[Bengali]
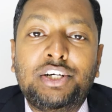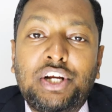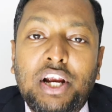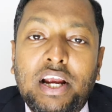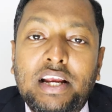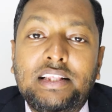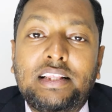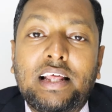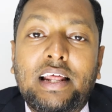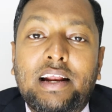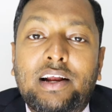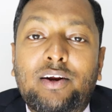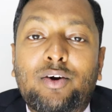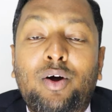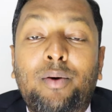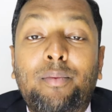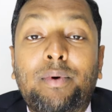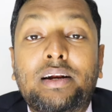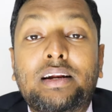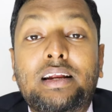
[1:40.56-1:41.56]
সেই তারেক
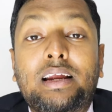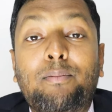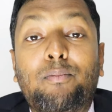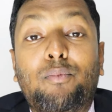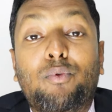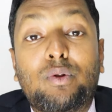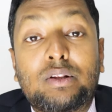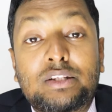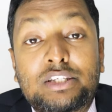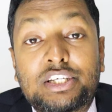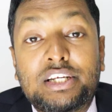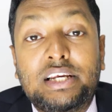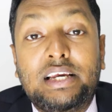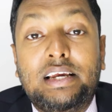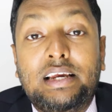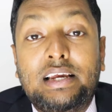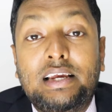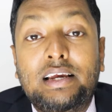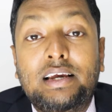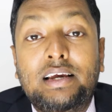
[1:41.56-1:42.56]
রহমানকে বলছে
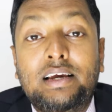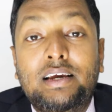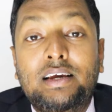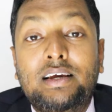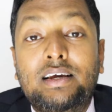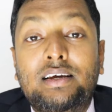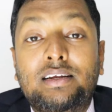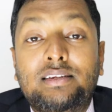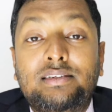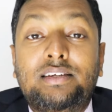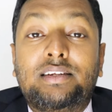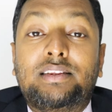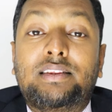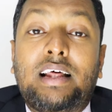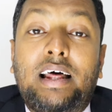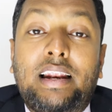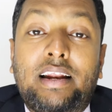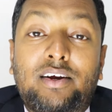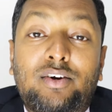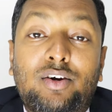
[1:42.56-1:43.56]
যে
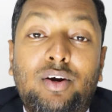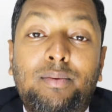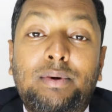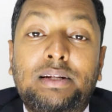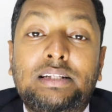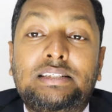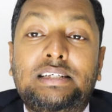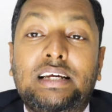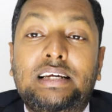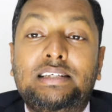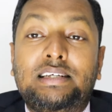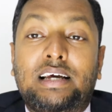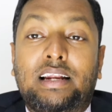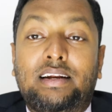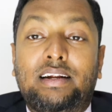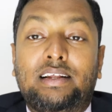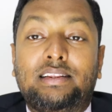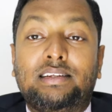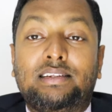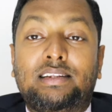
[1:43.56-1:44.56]
তারেক রহমান যেই
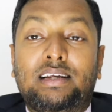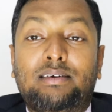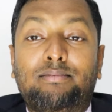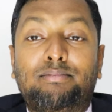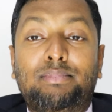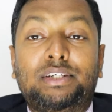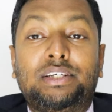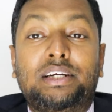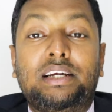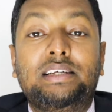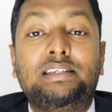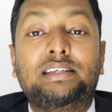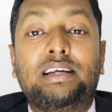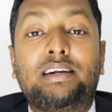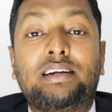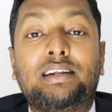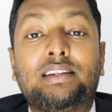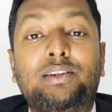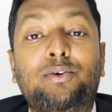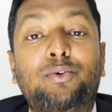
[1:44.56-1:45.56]
জান্নাতে থাকবে সেই
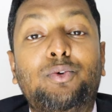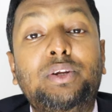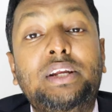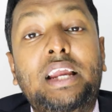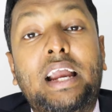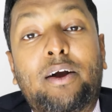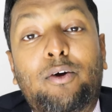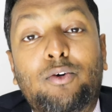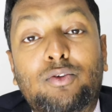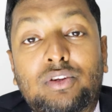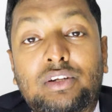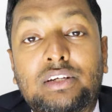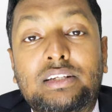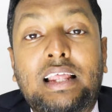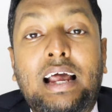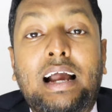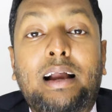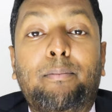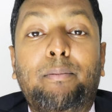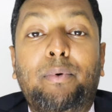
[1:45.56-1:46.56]
জান্নাতে উনি একত্রে
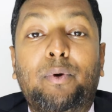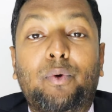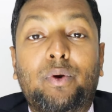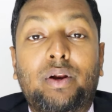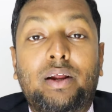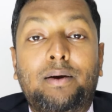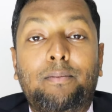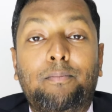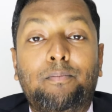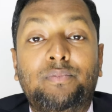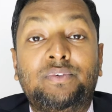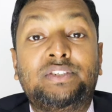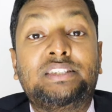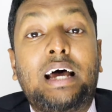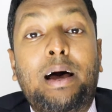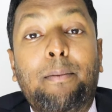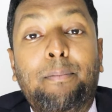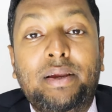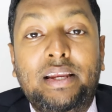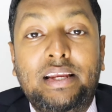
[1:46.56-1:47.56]
থাকবেও না
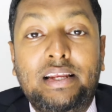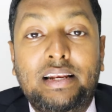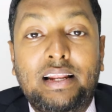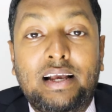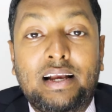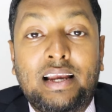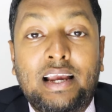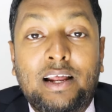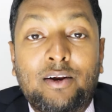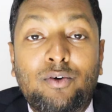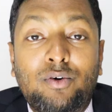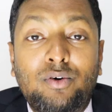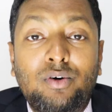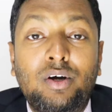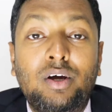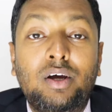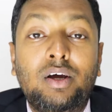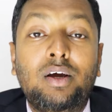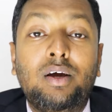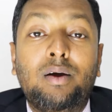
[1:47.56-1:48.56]
যাবেই না কেন
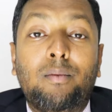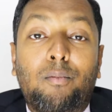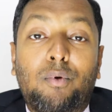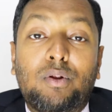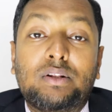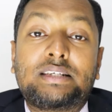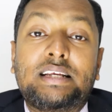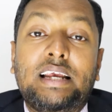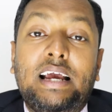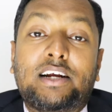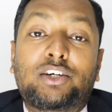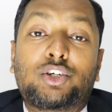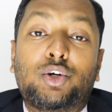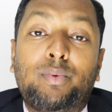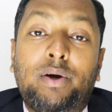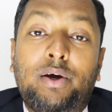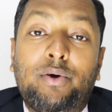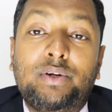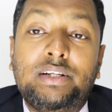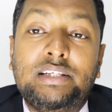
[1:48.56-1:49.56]
বলছে
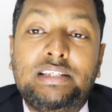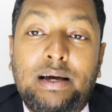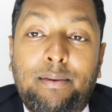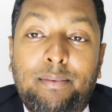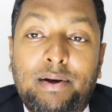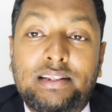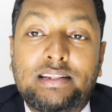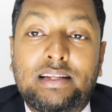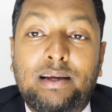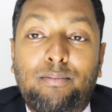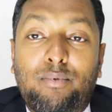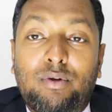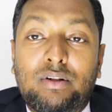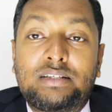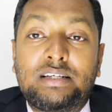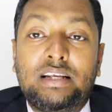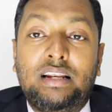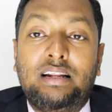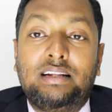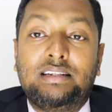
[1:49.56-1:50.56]
একসময় উনি জামাতকে
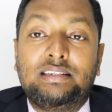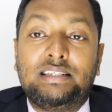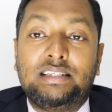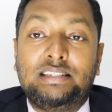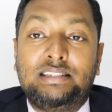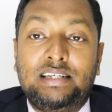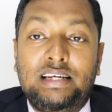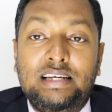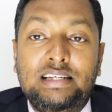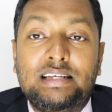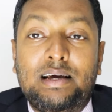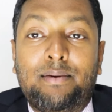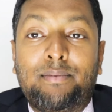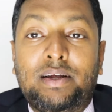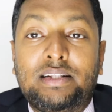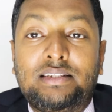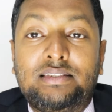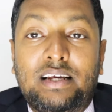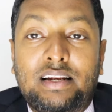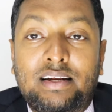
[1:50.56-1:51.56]
বলছিলেন যে যেই
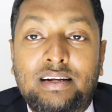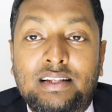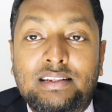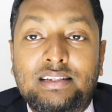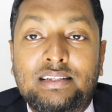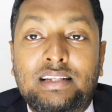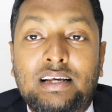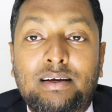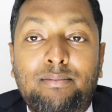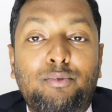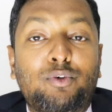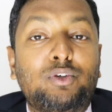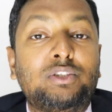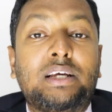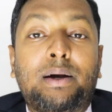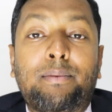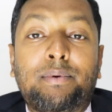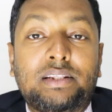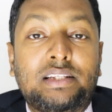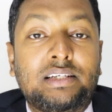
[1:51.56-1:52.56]
জামাত জান্নাতে থাকবে ওই
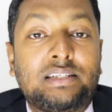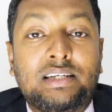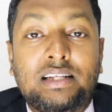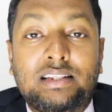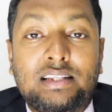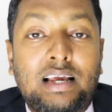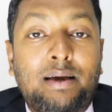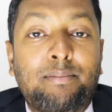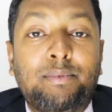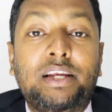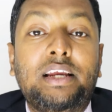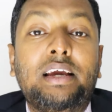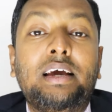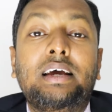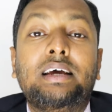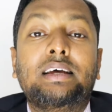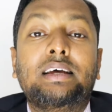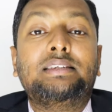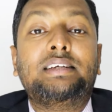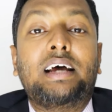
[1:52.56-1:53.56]
জামাতের সাথে আমি
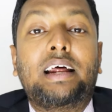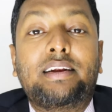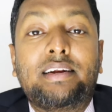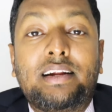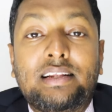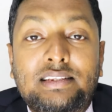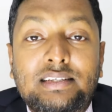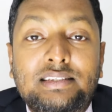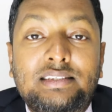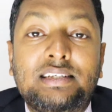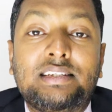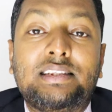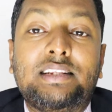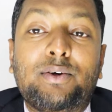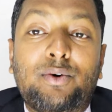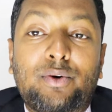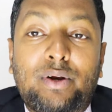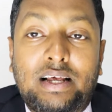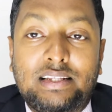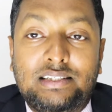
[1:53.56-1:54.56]
জান্নাতে
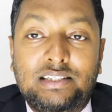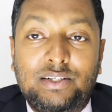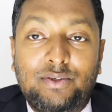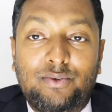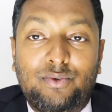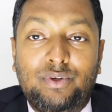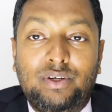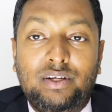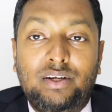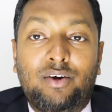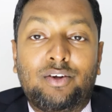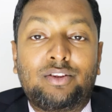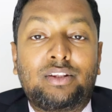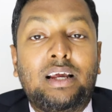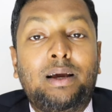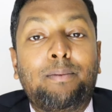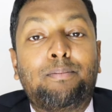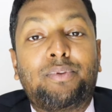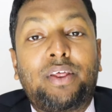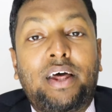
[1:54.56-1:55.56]
যেতেও রাজি নই
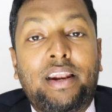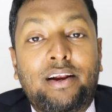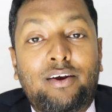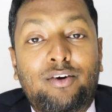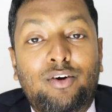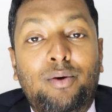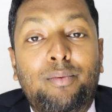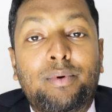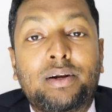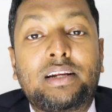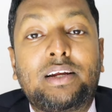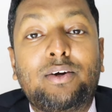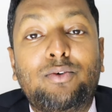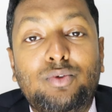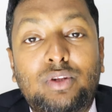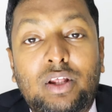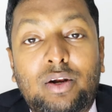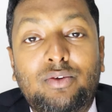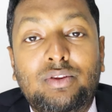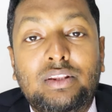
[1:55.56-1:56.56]
অতএব তারেক রহমানকে
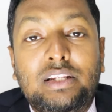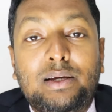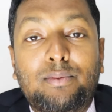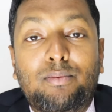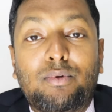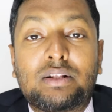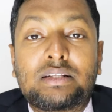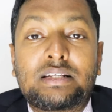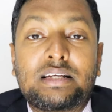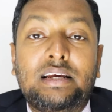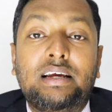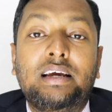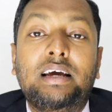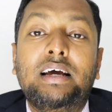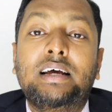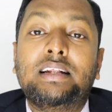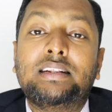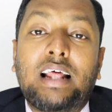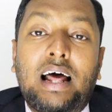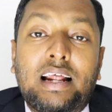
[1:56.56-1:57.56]
উদাহরণ দিয়ে বলছে
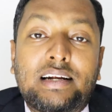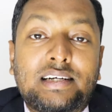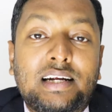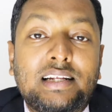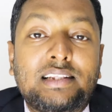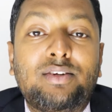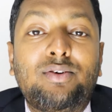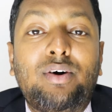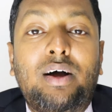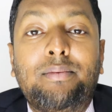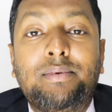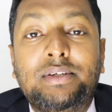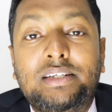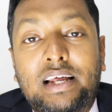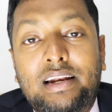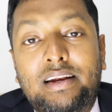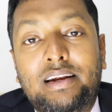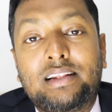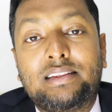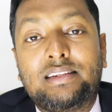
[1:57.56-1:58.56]
তার সাথেও আমি
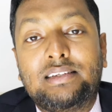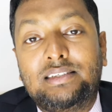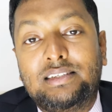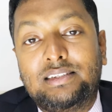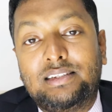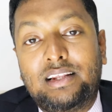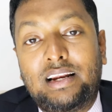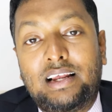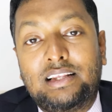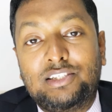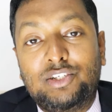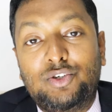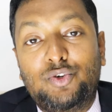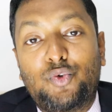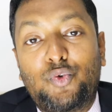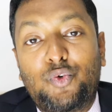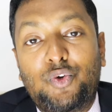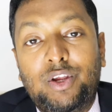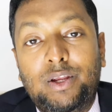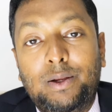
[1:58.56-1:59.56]
জান্নাতে যেতে রাজি
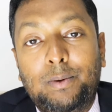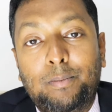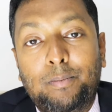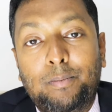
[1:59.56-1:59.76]
নই